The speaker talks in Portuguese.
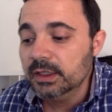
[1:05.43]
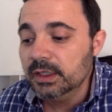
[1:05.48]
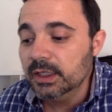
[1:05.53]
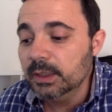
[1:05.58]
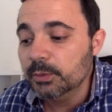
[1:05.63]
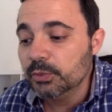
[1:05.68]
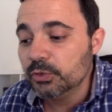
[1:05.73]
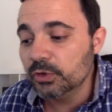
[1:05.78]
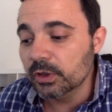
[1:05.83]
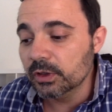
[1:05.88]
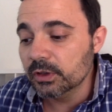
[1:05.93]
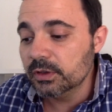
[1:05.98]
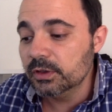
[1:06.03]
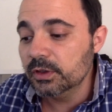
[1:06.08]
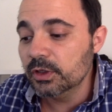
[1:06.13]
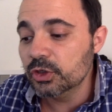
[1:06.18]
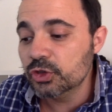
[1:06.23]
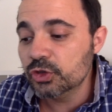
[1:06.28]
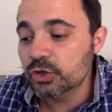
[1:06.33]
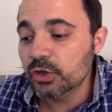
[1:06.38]
E portanto
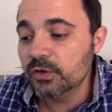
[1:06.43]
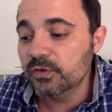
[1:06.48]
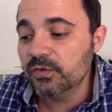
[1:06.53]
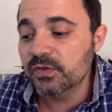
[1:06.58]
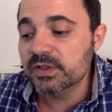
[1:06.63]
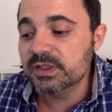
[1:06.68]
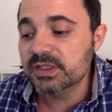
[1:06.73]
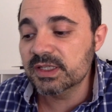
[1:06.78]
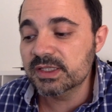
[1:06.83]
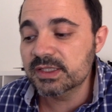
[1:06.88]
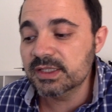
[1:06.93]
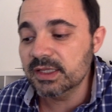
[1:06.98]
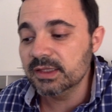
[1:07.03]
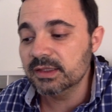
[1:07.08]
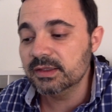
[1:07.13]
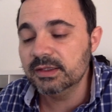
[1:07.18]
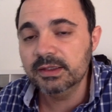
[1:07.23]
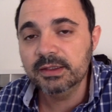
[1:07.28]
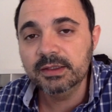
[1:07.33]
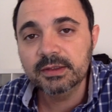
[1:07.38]
deixa de fazer
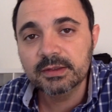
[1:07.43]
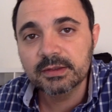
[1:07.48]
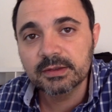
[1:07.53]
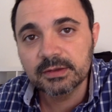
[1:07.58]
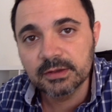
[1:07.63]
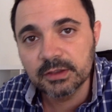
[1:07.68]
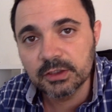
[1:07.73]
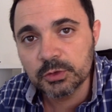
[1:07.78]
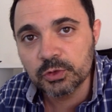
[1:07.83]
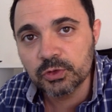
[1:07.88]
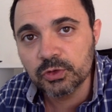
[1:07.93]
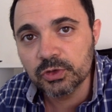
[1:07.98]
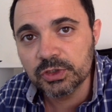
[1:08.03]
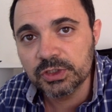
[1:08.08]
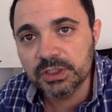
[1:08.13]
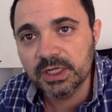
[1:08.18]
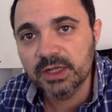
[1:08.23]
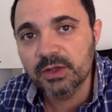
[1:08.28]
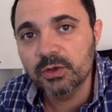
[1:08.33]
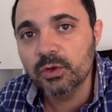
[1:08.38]
sentido as pessoas
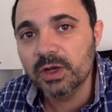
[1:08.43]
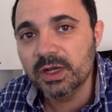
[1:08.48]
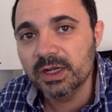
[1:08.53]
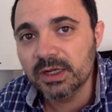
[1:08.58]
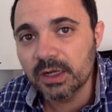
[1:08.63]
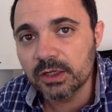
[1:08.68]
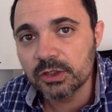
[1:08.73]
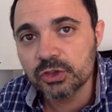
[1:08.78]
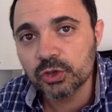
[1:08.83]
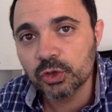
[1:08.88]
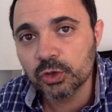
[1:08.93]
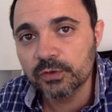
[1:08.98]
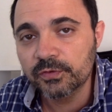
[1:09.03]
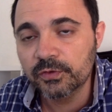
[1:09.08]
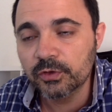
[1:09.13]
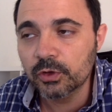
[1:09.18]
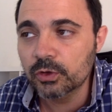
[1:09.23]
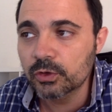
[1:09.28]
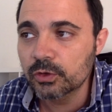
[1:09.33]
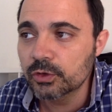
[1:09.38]
terem um canal só de
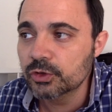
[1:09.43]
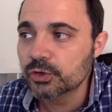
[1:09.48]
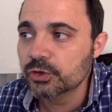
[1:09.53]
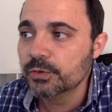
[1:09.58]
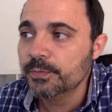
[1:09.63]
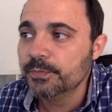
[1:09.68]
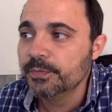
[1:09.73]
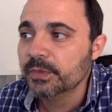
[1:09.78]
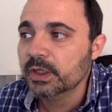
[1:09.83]
vlogs,